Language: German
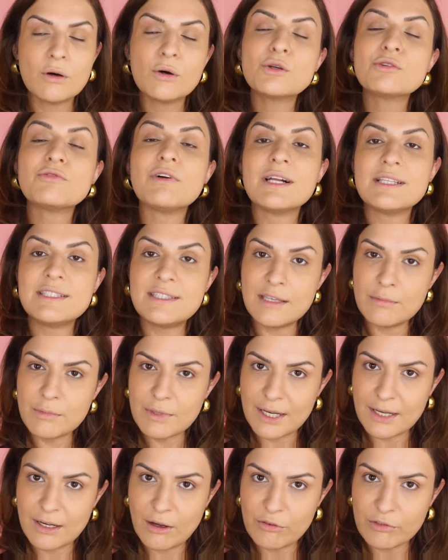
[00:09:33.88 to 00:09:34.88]
Und falls ihr eben
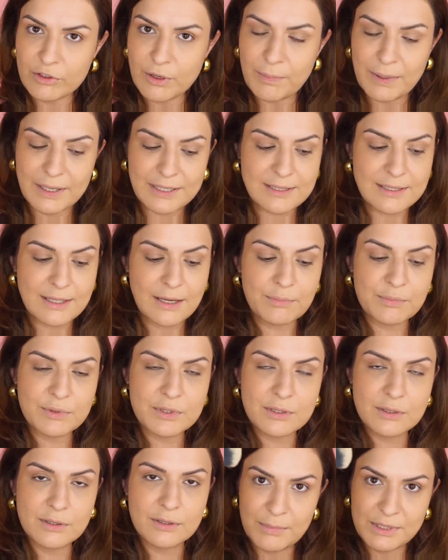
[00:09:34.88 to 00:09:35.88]
gerade aufgepasst
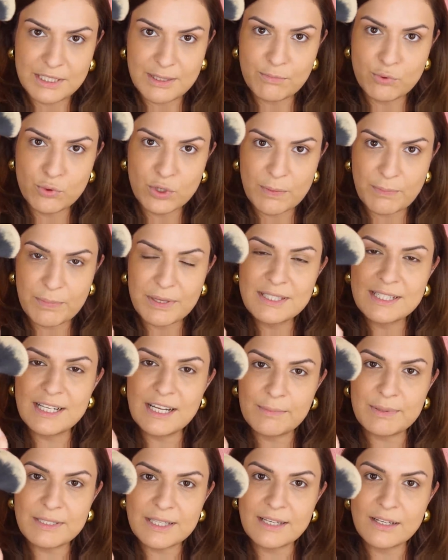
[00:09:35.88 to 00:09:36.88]
habt, mit dem Puderpinsel
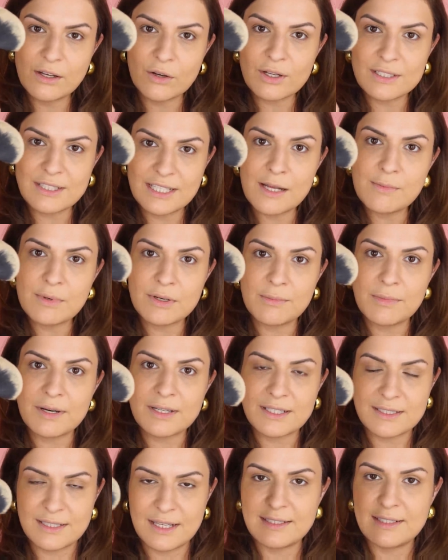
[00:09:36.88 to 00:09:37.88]
habe ich genau dasselbe
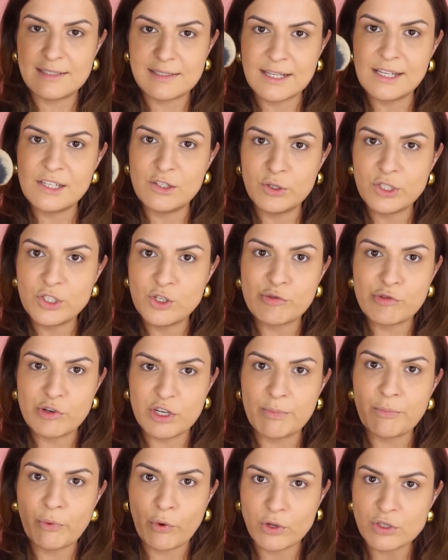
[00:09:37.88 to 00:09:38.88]
gemacht. Das heißt, es gilt nicht nur für
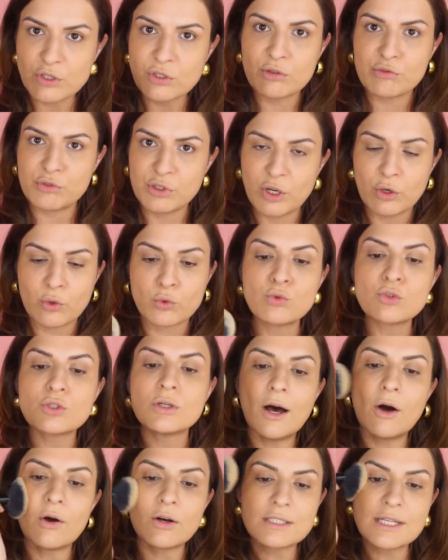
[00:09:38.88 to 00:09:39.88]
den Bronzer und für den Rouge.
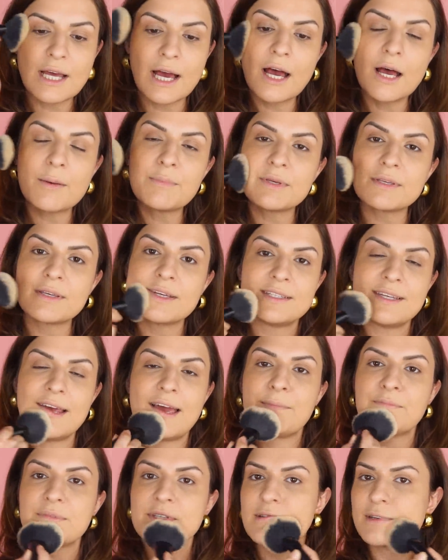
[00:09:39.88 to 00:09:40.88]
Auch da habe ich
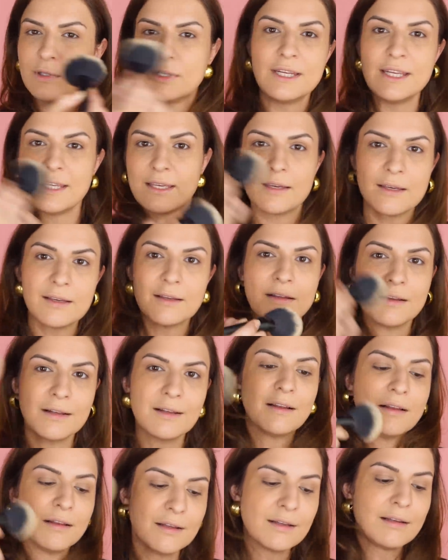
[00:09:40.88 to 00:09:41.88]
getappt und nicht...
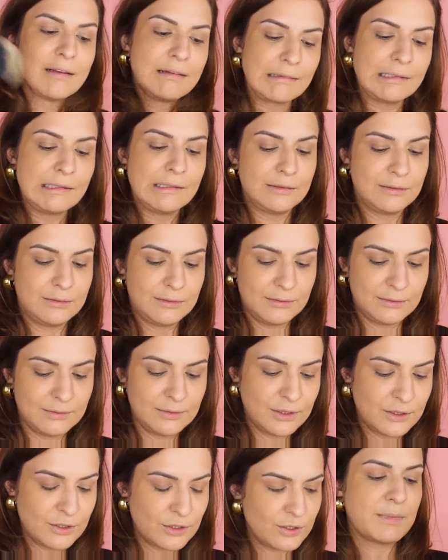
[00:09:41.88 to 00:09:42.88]
Äh.
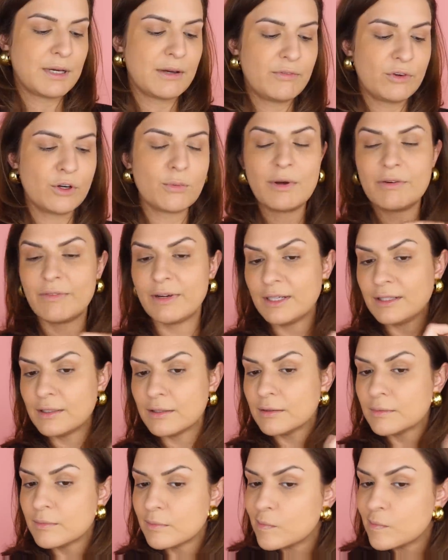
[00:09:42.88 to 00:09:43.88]
Machen wir nochmal weiter